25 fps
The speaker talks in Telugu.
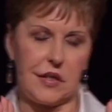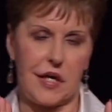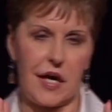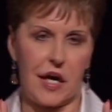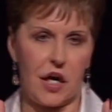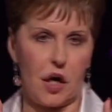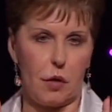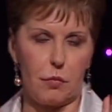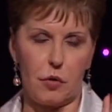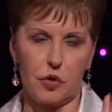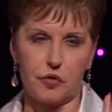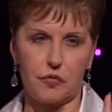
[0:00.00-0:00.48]

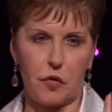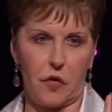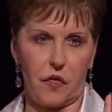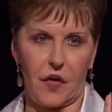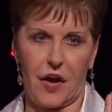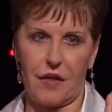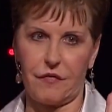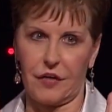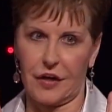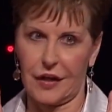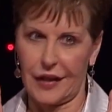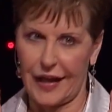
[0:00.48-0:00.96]
వింతైన
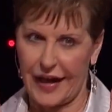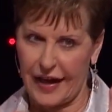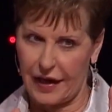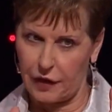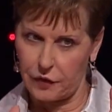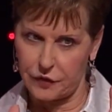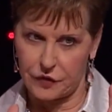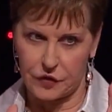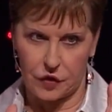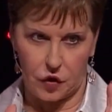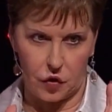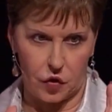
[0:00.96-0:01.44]
శబ్దాలు
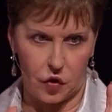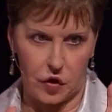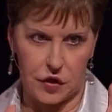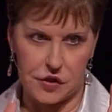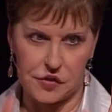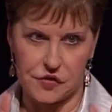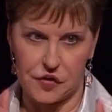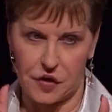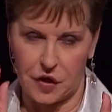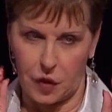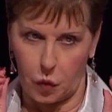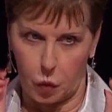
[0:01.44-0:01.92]

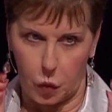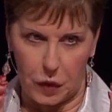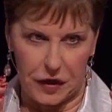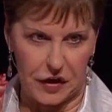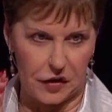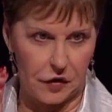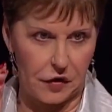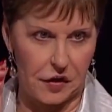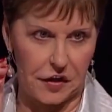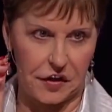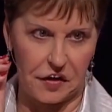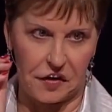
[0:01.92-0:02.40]
వినిపిస్తుంటే
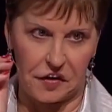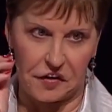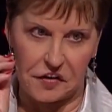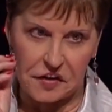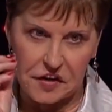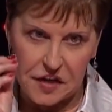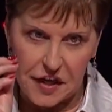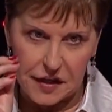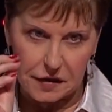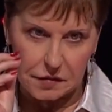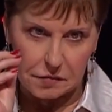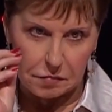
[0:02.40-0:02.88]
శబ్దం
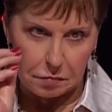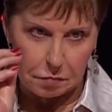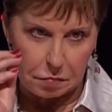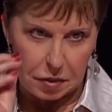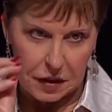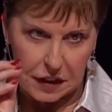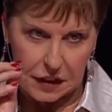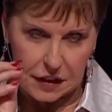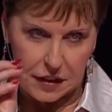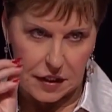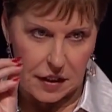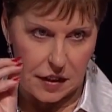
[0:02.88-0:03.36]
పెద్దగా ఉన్నా
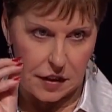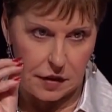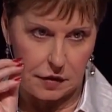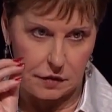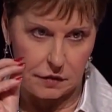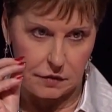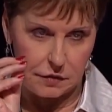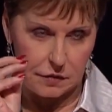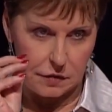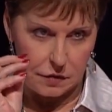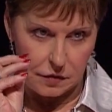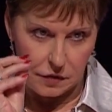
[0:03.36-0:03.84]

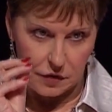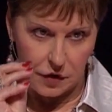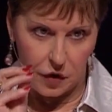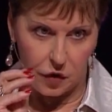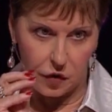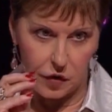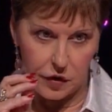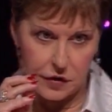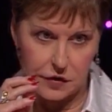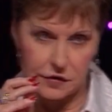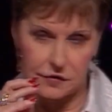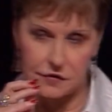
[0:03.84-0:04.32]
పర్వాలేదు కానీ
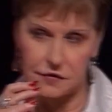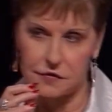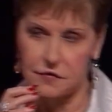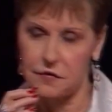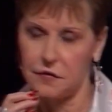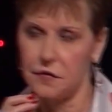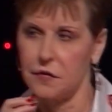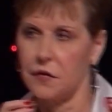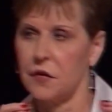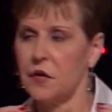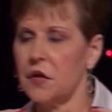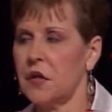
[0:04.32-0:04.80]
వింతైన
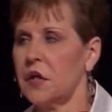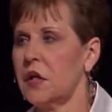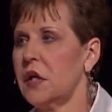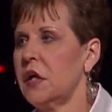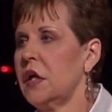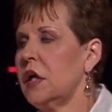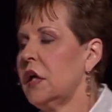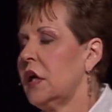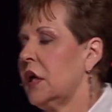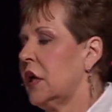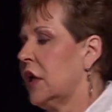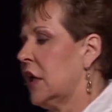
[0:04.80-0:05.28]

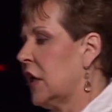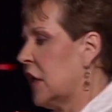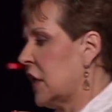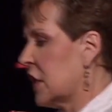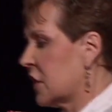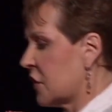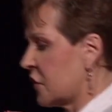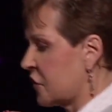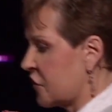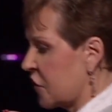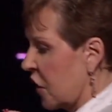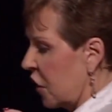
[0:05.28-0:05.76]
చిన్నగా
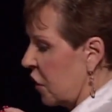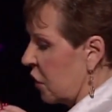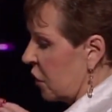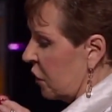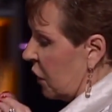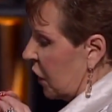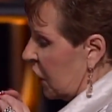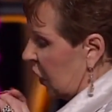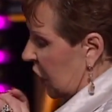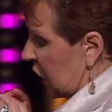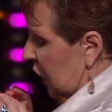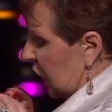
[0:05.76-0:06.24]
ఉండే ఆ
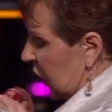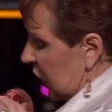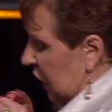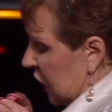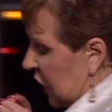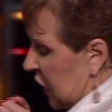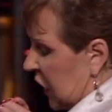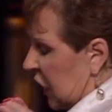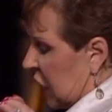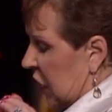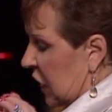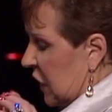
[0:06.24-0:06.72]

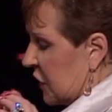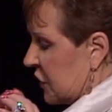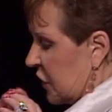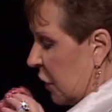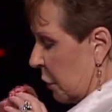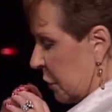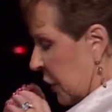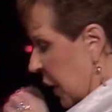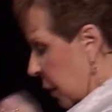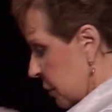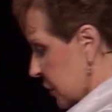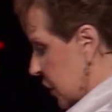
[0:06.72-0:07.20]
శబ్దాలను
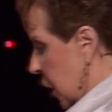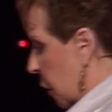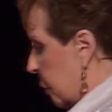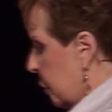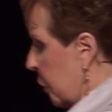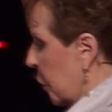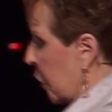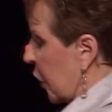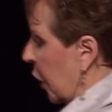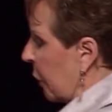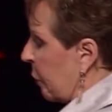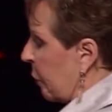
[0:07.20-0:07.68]
భరించలేను